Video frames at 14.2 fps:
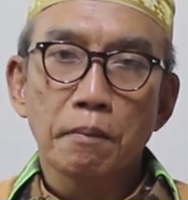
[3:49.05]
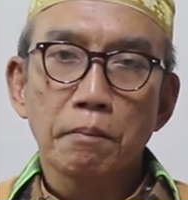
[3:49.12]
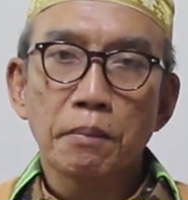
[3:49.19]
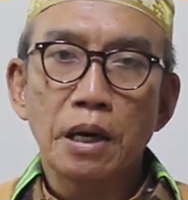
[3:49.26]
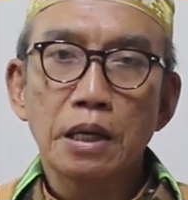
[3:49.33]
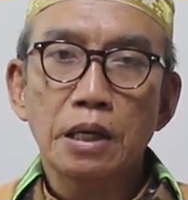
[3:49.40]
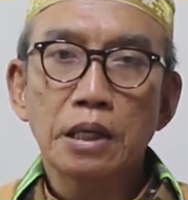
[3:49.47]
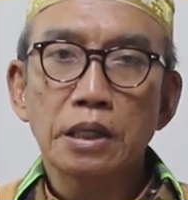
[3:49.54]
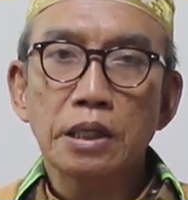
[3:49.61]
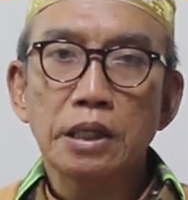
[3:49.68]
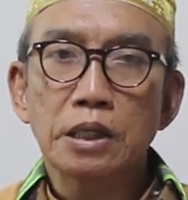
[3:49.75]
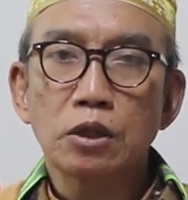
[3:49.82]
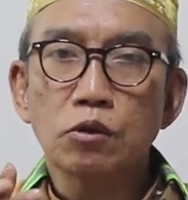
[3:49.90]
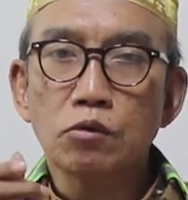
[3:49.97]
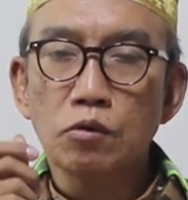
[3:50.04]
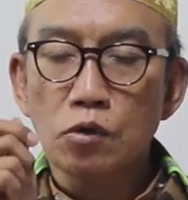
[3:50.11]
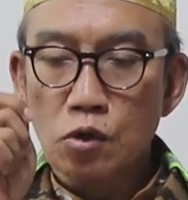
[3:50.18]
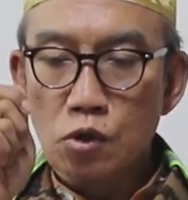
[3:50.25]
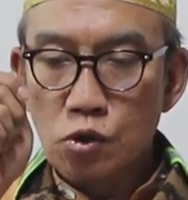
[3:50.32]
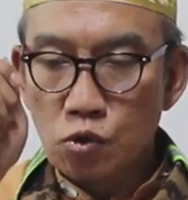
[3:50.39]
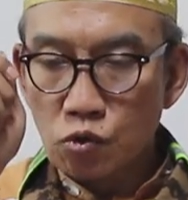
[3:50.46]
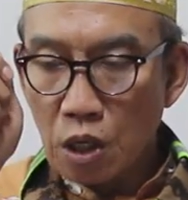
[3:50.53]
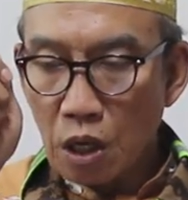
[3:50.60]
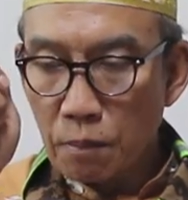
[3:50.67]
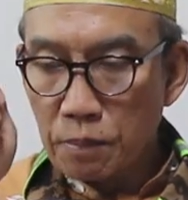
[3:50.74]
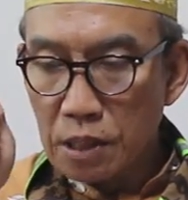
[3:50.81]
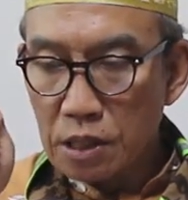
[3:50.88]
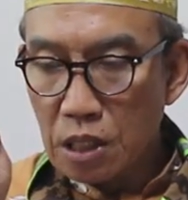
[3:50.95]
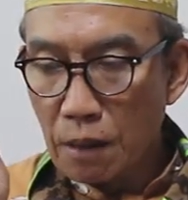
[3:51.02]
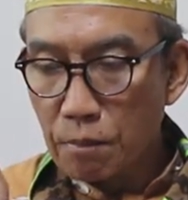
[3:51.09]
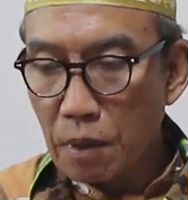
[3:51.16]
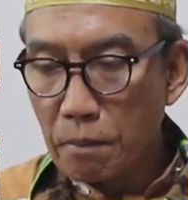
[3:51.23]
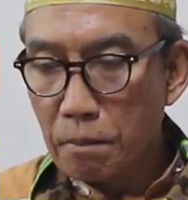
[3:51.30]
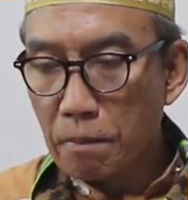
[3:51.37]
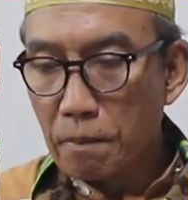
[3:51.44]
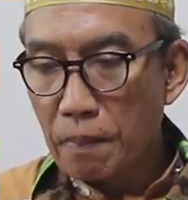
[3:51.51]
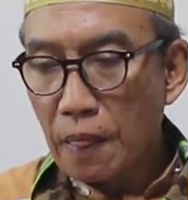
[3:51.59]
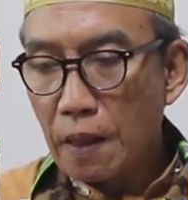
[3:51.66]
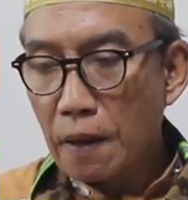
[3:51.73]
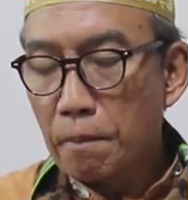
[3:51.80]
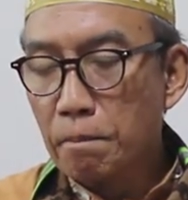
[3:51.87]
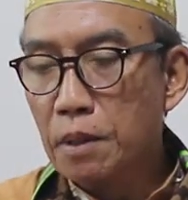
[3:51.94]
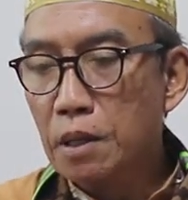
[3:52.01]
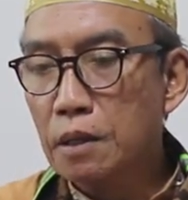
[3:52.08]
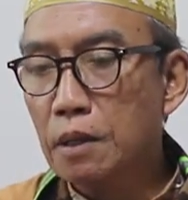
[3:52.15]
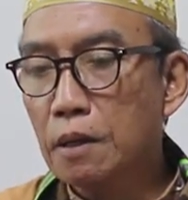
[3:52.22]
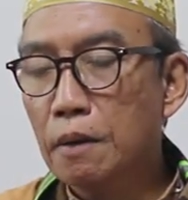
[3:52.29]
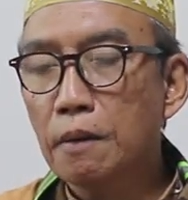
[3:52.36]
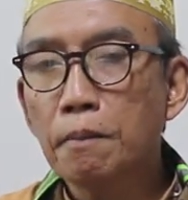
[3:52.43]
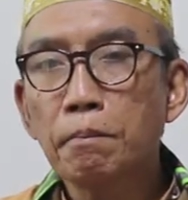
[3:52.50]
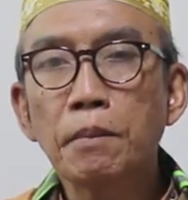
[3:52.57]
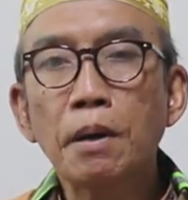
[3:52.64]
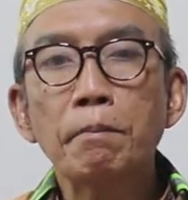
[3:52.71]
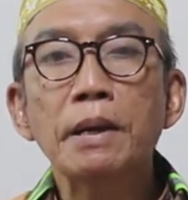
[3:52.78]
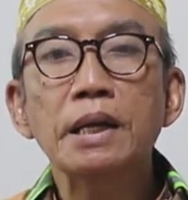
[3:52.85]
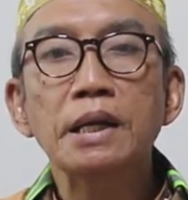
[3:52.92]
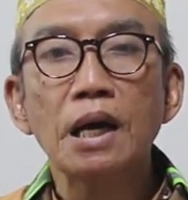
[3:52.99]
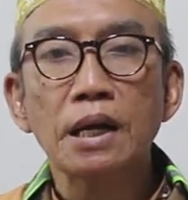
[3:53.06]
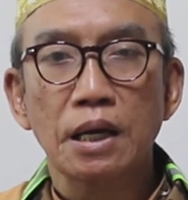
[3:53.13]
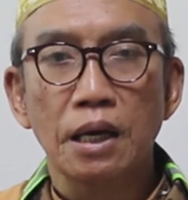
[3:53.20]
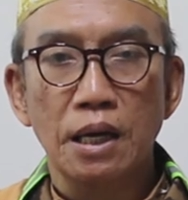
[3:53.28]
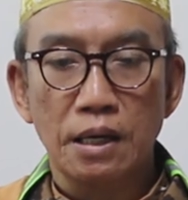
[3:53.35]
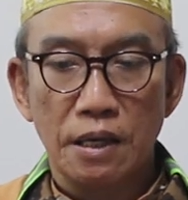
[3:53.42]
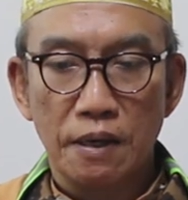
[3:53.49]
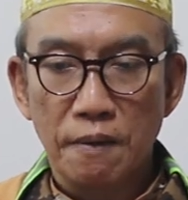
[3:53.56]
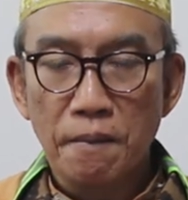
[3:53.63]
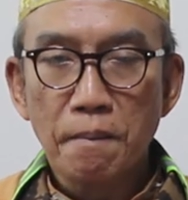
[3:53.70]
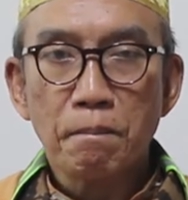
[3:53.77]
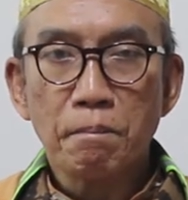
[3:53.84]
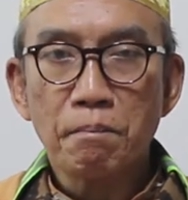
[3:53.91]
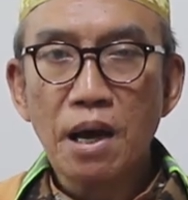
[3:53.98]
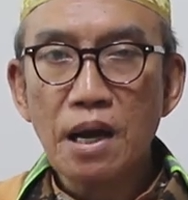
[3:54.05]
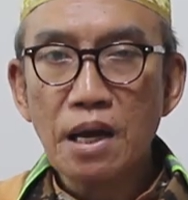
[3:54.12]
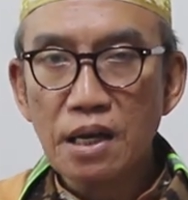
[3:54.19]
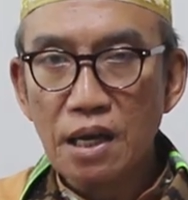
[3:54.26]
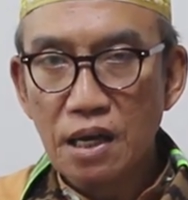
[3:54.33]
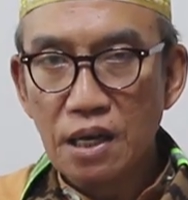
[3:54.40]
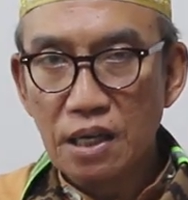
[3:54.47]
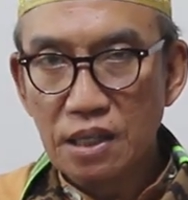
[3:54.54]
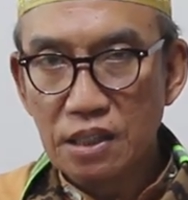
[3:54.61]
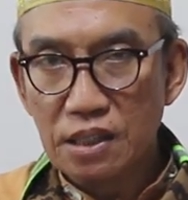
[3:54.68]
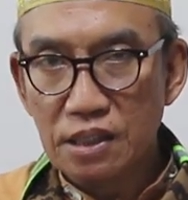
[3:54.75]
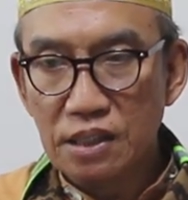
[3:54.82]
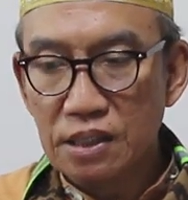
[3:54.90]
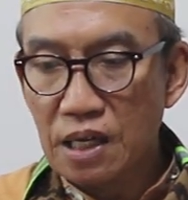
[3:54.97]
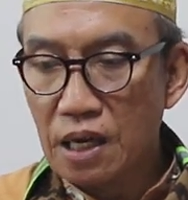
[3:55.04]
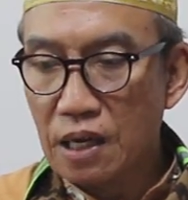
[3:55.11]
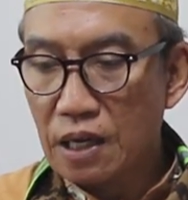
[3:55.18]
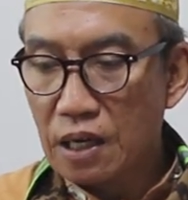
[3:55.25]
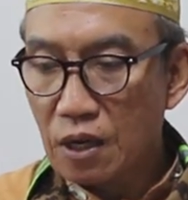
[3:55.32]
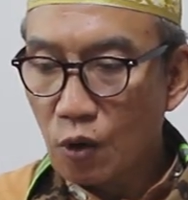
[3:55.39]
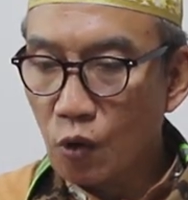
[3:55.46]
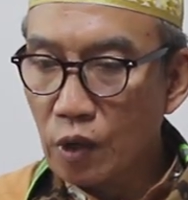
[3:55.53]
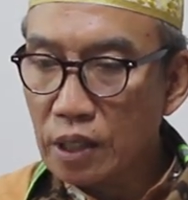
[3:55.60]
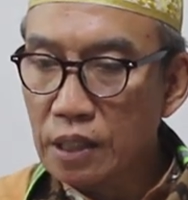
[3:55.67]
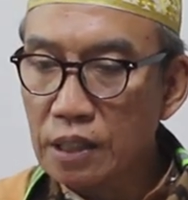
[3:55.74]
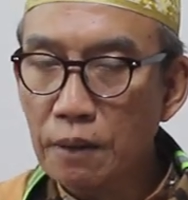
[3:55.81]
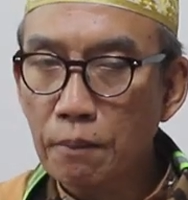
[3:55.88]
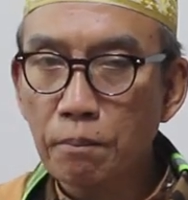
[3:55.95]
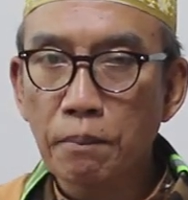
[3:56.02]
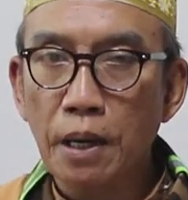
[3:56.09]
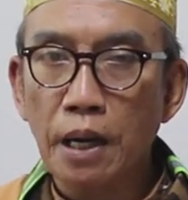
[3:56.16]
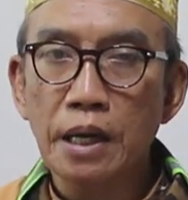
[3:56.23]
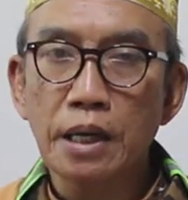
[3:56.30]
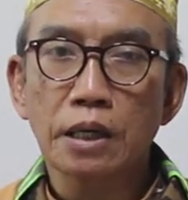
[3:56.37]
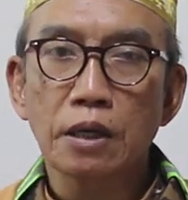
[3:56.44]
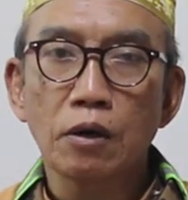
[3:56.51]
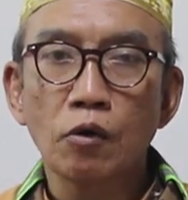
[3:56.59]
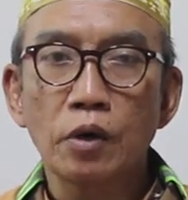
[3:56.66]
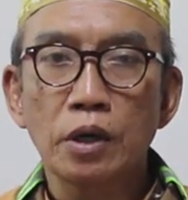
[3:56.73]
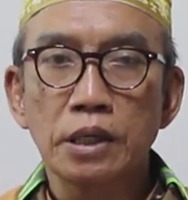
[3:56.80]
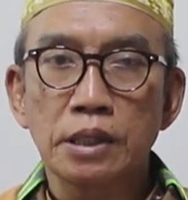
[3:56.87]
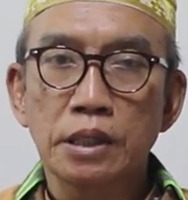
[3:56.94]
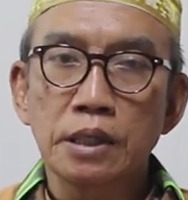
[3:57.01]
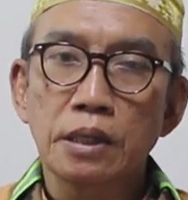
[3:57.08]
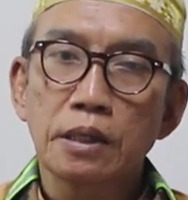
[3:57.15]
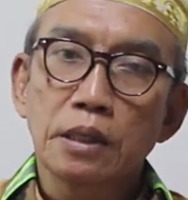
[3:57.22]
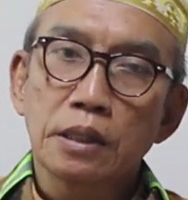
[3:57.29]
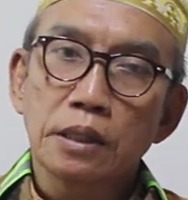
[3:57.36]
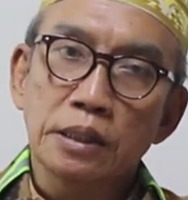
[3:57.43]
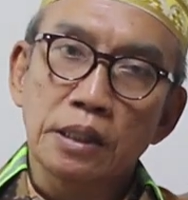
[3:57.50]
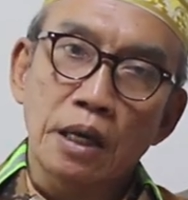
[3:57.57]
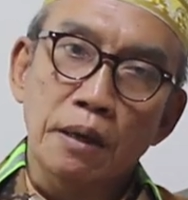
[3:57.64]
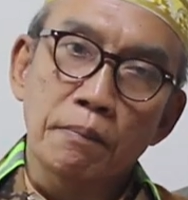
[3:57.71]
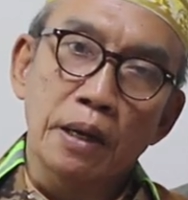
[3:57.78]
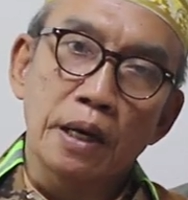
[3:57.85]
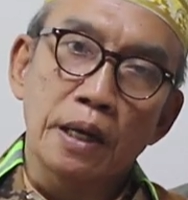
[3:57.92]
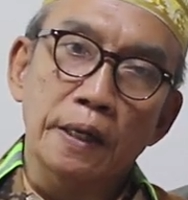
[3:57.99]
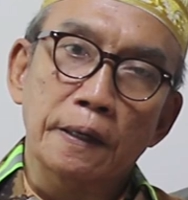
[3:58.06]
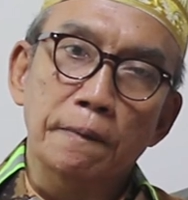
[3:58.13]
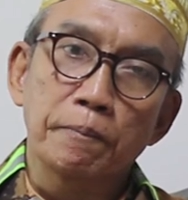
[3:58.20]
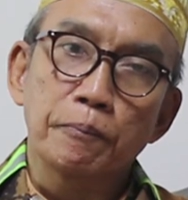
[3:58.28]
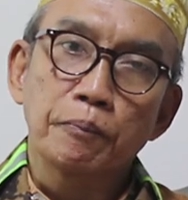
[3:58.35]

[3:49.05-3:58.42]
Balik itu sudah bisa mem, me, membedakan mana yang oh ini baik, oh ini tidak baik.